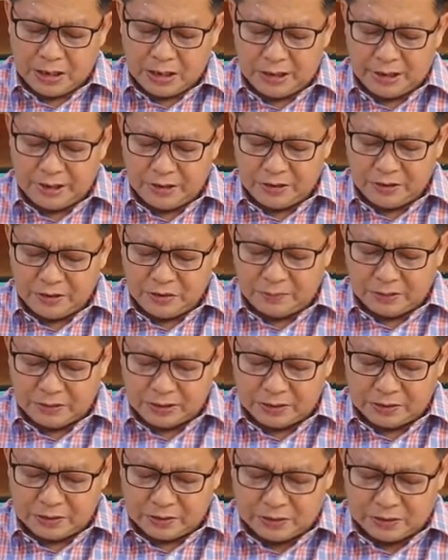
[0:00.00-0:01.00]
Hayan niyo
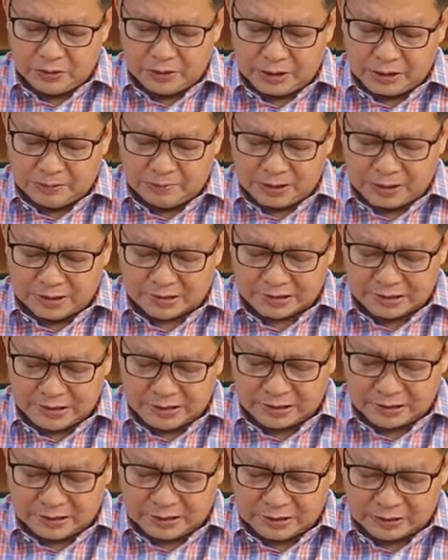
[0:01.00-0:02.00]
Panginoon na ang mga
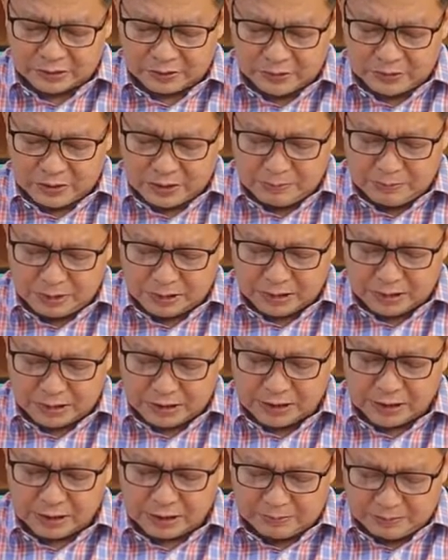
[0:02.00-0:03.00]
salitang ito ang
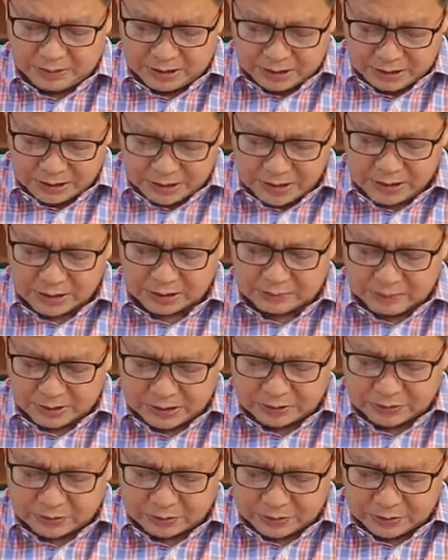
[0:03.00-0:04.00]
magiging laman at
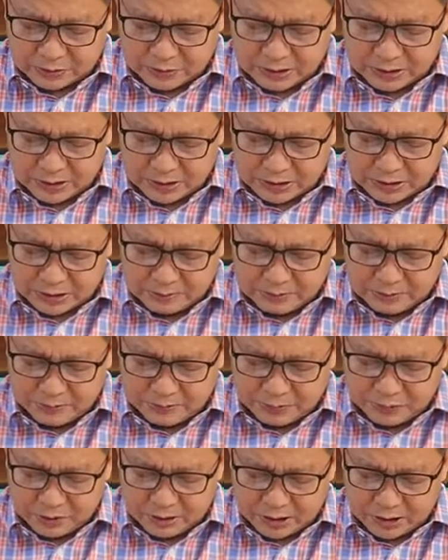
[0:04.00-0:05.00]
palatuntunan ng
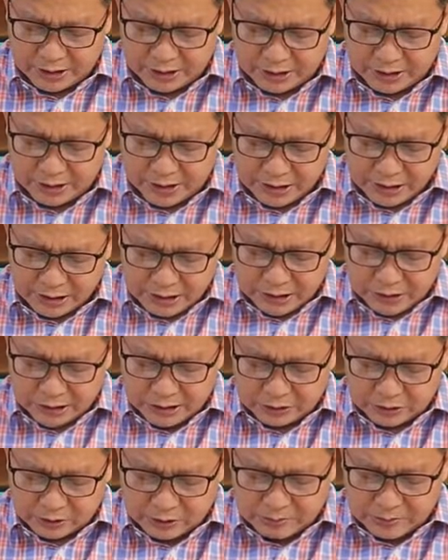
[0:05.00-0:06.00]
aming buhay.
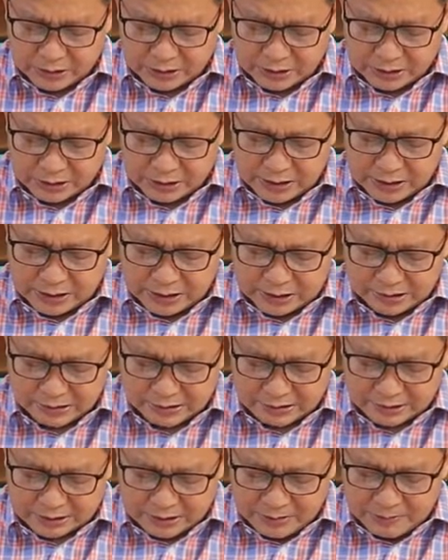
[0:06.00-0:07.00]
Ito ang magiging
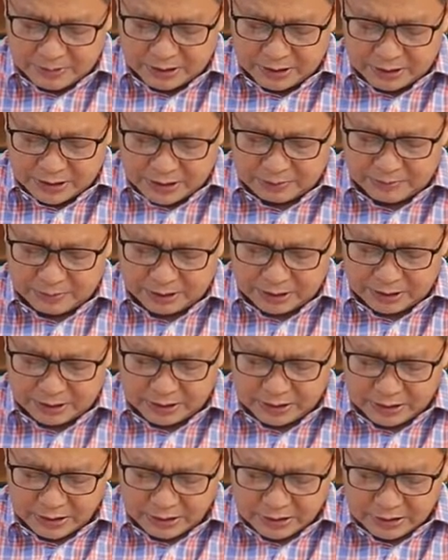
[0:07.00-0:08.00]
lakas at tibay
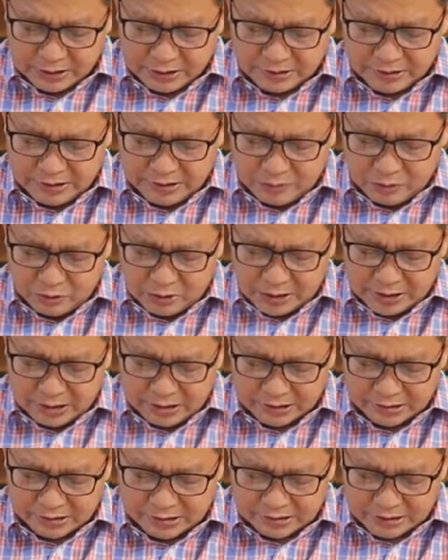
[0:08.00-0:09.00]
namin
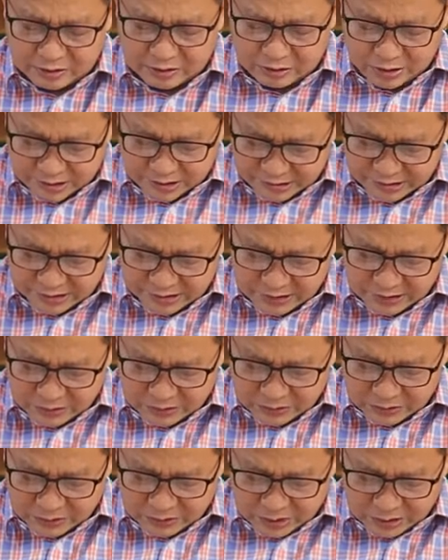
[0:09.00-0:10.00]
simula sa oras na
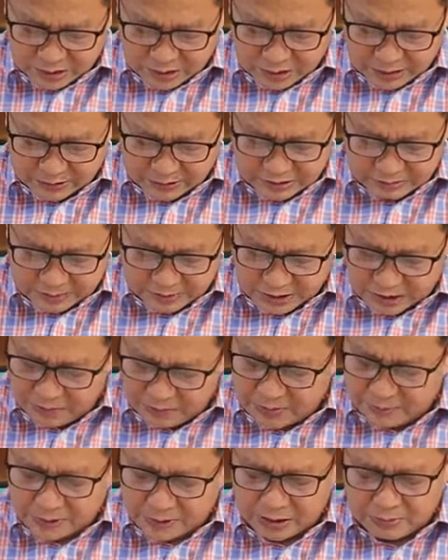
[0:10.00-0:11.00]
ito hanggang sa
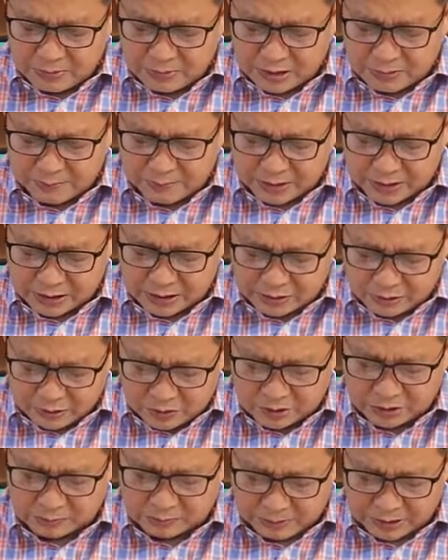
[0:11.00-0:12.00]
marami pang mga
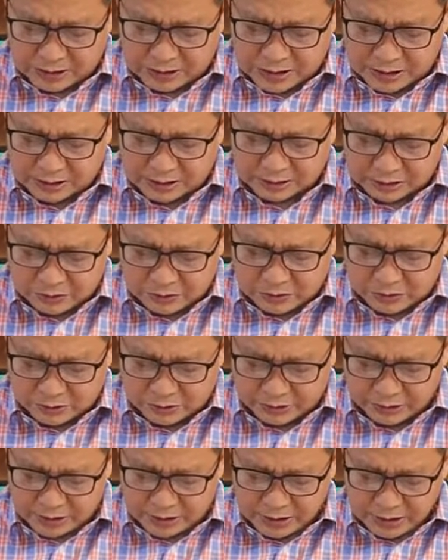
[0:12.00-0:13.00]
panahon at
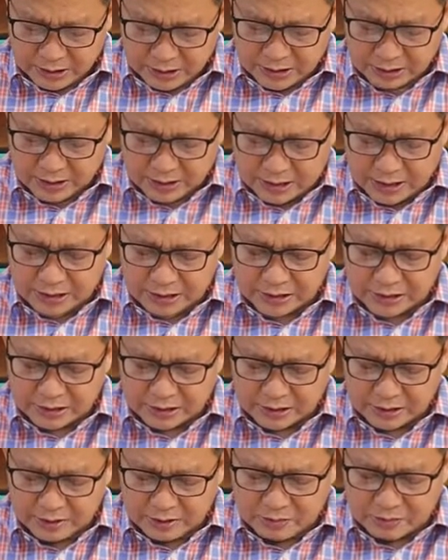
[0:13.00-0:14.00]
pagkakataon.
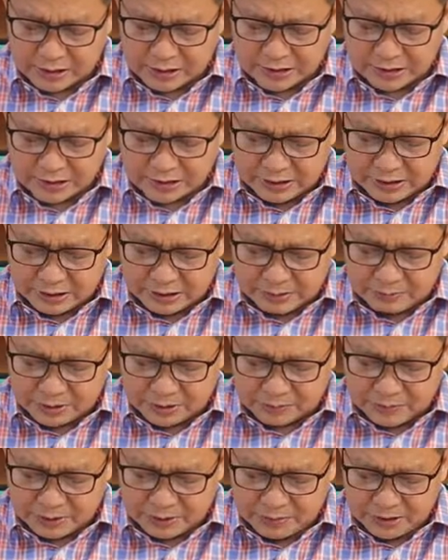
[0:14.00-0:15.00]
Tanging ang inyong mga
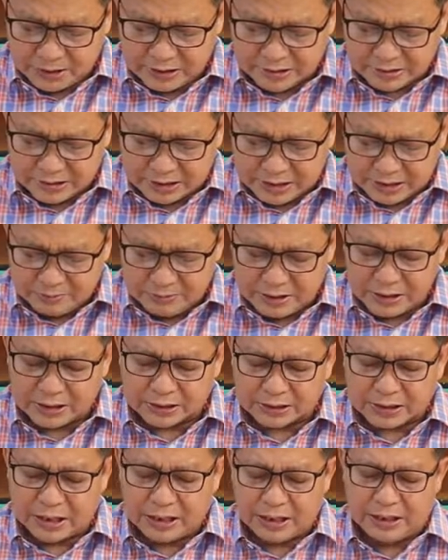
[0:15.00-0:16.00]
salitang magbibigay sa
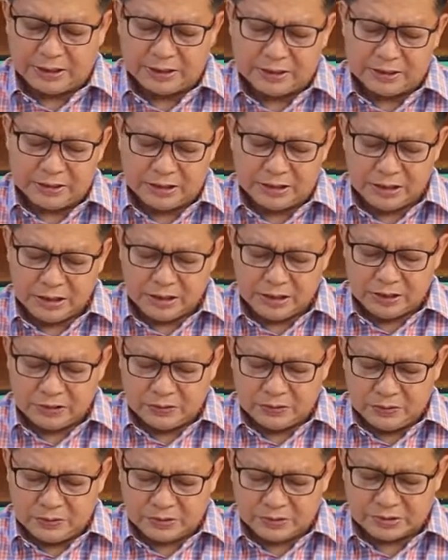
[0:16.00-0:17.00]
amin ng daan
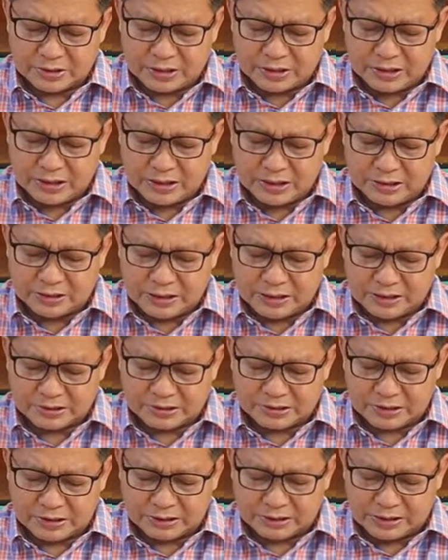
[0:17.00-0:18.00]
tungo sa
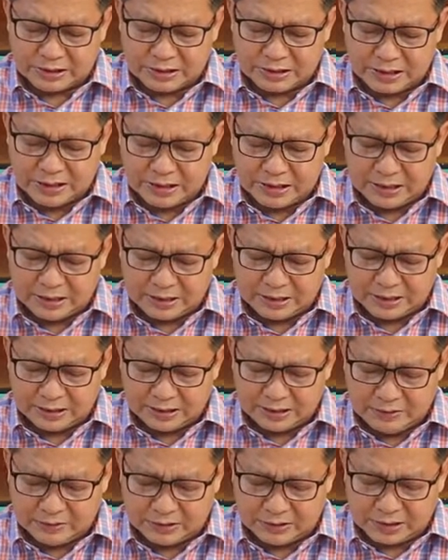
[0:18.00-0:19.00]
kaligtasan at karangalan ng
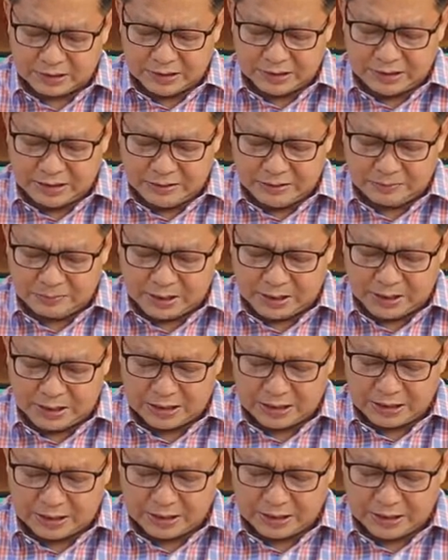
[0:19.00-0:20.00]
ng inyong dakilang
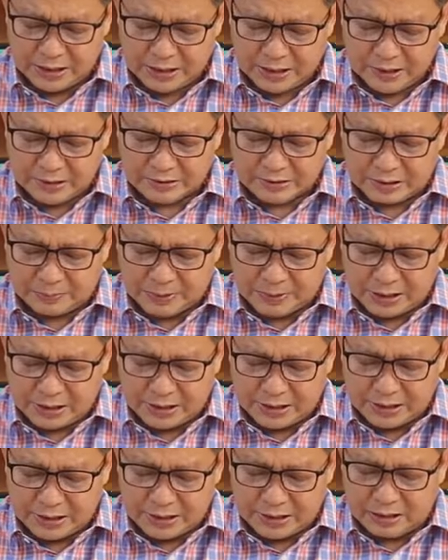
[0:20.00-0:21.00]
pangalan. Sa
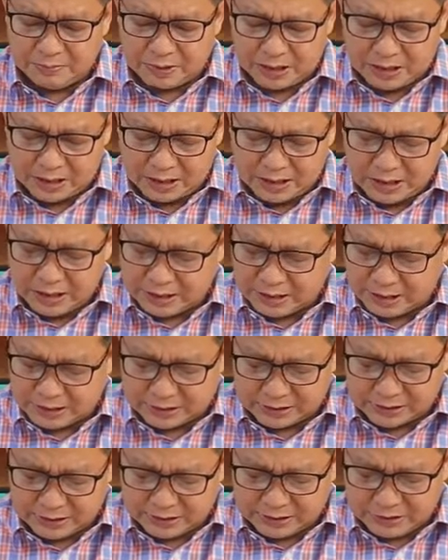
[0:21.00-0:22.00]
pangalan ng Ama,
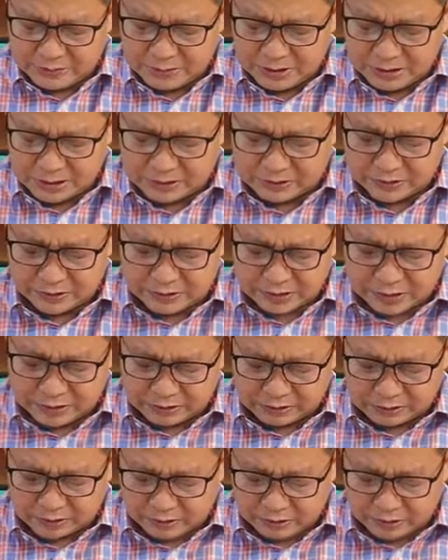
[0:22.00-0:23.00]
Anak at ng Espiritu
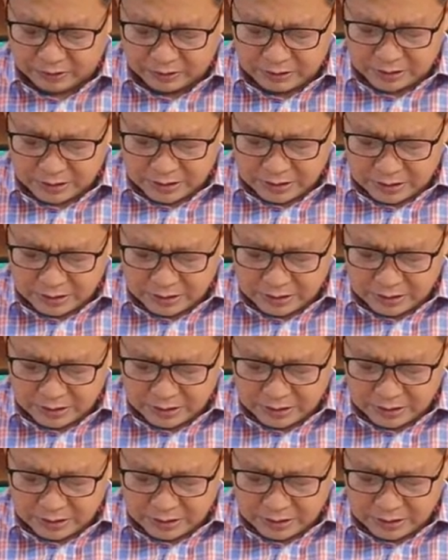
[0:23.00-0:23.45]
Santo.